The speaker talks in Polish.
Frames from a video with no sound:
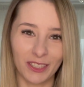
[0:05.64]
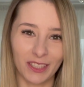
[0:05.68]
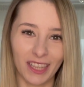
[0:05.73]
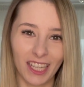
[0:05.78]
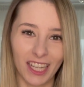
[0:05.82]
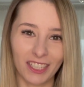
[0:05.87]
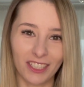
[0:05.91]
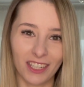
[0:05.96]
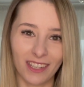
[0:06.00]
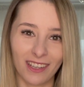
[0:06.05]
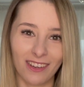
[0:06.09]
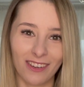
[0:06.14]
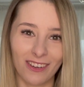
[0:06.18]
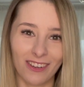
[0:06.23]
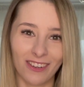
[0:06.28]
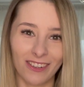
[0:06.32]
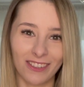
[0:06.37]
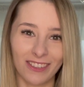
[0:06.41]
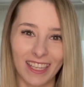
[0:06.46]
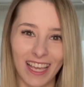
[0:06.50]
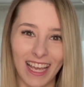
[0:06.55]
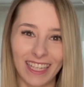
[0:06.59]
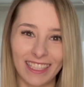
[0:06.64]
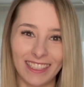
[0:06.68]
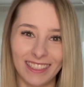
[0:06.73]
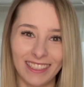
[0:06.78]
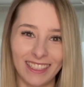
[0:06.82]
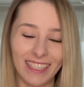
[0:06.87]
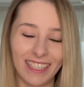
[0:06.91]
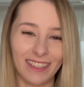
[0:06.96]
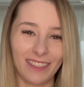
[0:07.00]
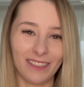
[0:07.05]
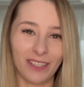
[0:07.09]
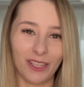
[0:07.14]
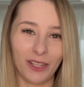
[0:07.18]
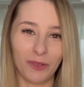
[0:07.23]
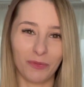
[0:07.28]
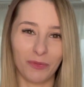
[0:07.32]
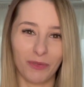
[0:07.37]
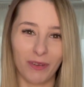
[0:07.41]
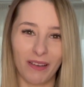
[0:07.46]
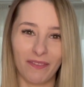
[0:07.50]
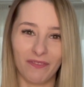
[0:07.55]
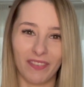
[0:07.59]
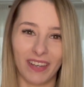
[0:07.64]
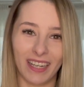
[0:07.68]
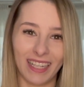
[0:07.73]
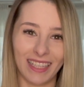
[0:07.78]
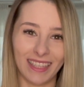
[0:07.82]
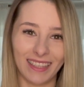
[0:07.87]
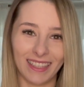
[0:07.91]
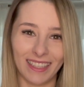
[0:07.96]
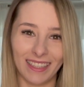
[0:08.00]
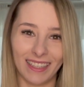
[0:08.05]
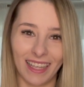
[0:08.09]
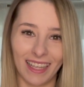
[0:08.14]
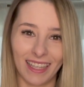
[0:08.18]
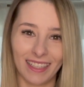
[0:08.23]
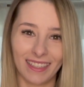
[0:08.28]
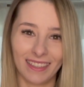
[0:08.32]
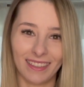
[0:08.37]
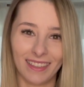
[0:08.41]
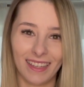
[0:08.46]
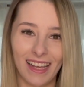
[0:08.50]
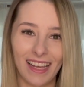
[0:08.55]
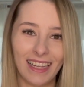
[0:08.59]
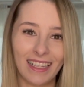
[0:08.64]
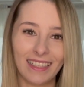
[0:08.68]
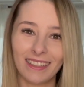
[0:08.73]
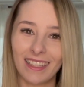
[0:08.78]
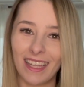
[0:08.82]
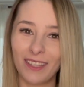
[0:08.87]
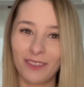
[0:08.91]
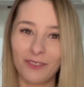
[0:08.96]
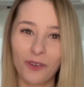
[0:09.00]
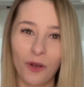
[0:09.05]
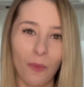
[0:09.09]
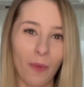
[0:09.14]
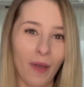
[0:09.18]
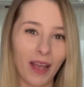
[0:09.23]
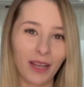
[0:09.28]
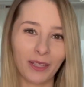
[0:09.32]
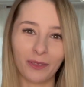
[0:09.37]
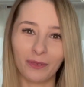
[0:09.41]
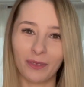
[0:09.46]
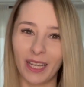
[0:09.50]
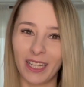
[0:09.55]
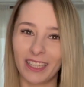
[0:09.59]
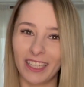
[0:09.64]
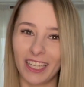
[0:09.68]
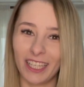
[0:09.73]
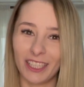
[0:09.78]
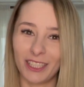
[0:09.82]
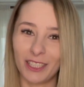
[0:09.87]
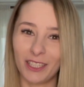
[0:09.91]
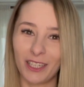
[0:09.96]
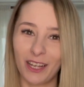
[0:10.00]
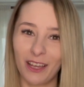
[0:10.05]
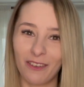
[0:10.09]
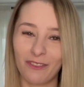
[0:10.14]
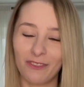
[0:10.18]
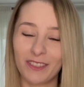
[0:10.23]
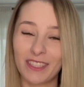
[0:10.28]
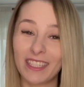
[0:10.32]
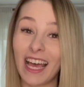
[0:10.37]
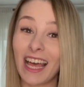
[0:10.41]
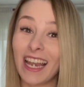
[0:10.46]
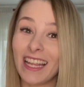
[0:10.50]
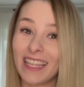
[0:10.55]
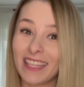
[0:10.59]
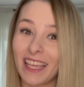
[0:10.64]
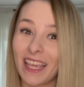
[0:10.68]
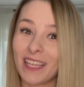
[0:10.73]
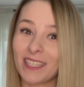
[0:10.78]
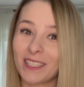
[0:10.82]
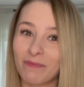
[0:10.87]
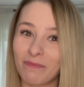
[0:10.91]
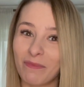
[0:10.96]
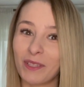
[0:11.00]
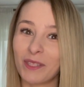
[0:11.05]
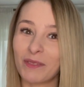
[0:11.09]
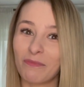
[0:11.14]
dlaczego ja nigdy nie lubiłam walentynek. Ten kubek tutaj też wcale nie jest bez